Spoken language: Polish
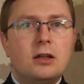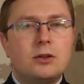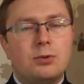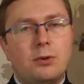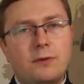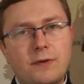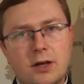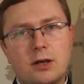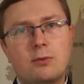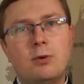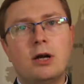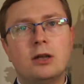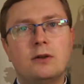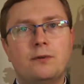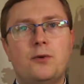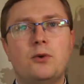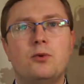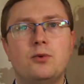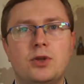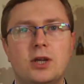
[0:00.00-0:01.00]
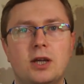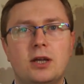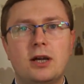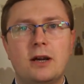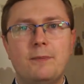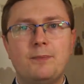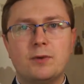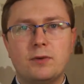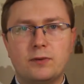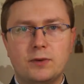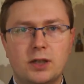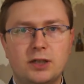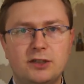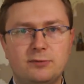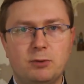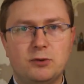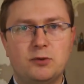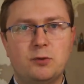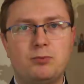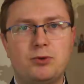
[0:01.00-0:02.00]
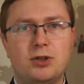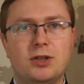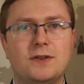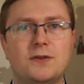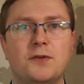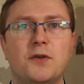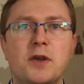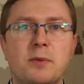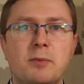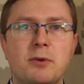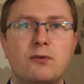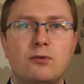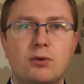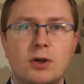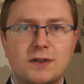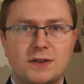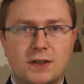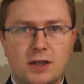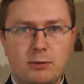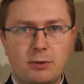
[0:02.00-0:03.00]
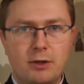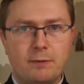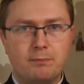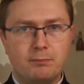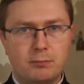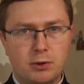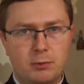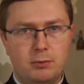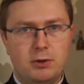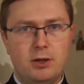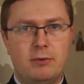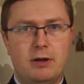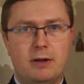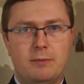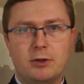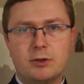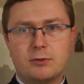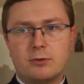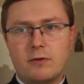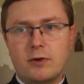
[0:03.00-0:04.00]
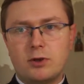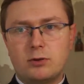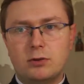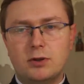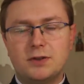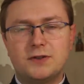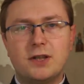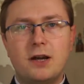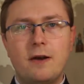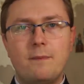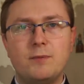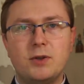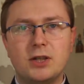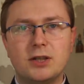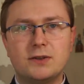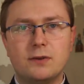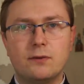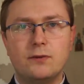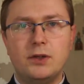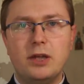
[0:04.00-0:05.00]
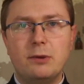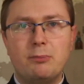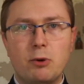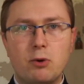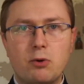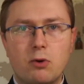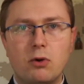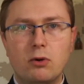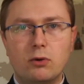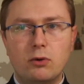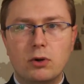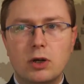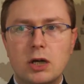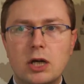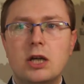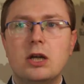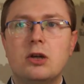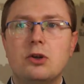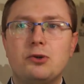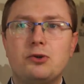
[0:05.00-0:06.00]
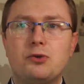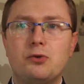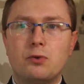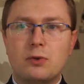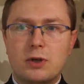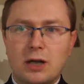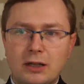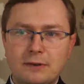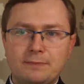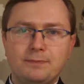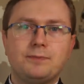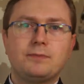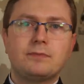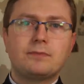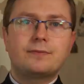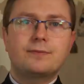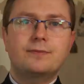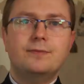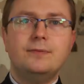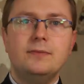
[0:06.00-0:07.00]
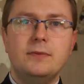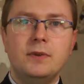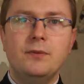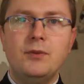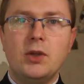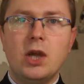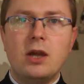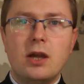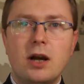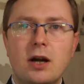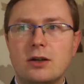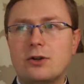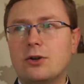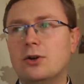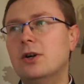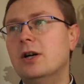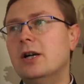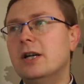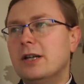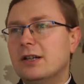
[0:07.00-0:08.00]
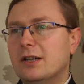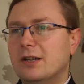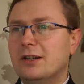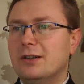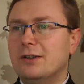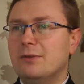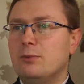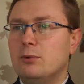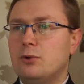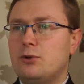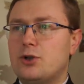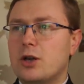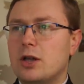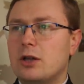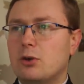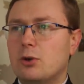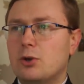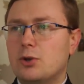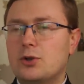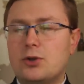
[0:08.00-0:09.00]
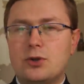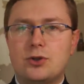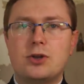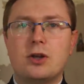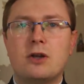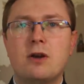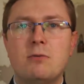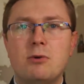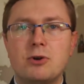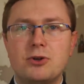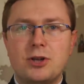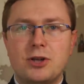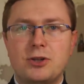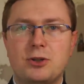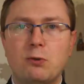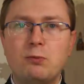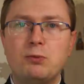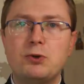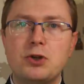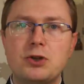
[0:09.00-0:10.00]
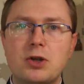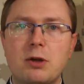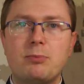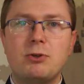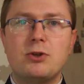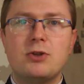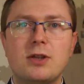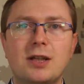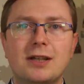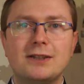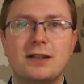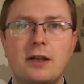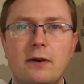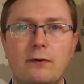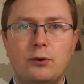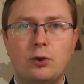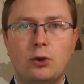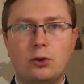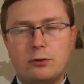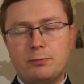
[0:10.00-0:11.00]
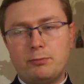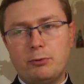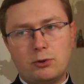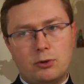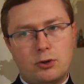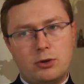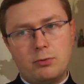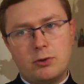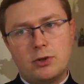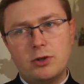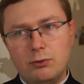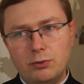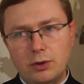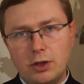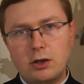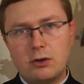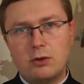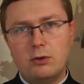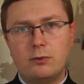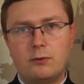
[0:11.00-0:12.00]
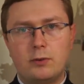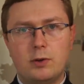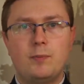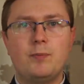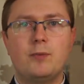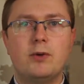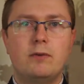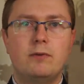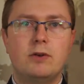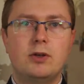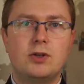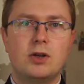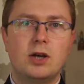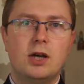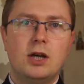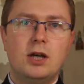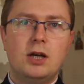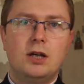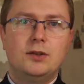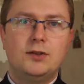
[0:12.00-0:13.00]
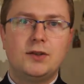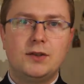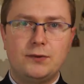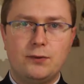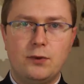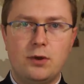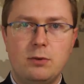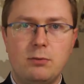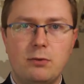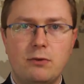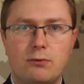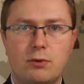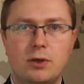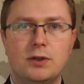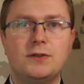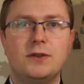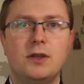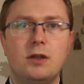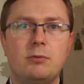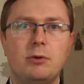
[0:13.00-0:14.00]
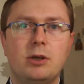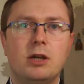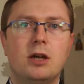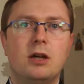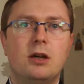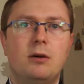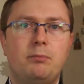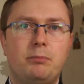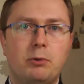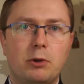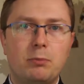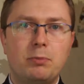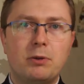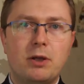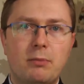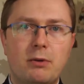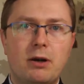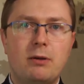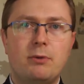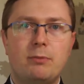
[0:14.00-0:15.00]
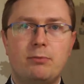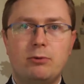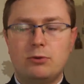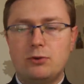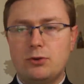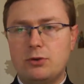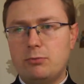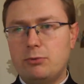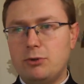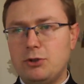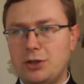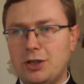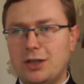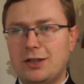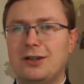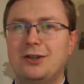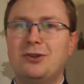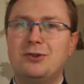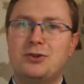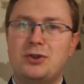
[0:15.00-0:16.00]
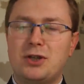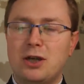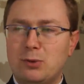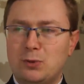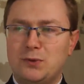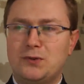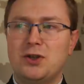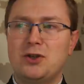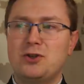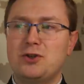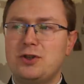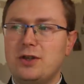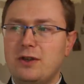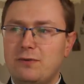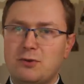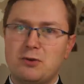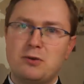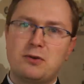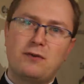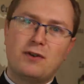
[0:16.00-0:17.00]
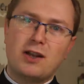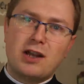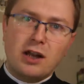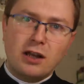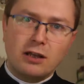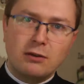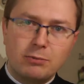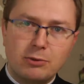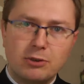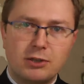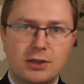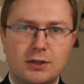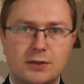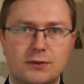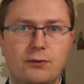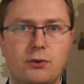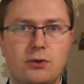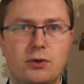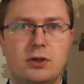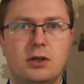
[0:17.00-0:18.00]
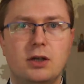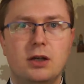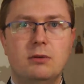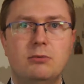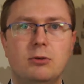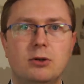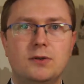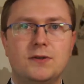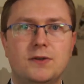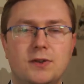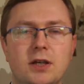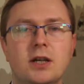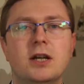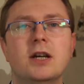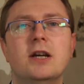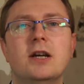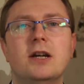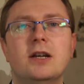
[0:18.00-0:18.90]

Człowiek łatwo ucieka w ten sposób przed swoimi własnymi problemami. Człowiek, który sam jest w niepokoju, szuka niejako e, czegoś, czego można się przyczepić na zewnątrz, po to, żeby się nie konfrontować ze swoimi własnymi problemami, po to, żeby nie okiełznać, nie wziąć w karby tych swoich emocji.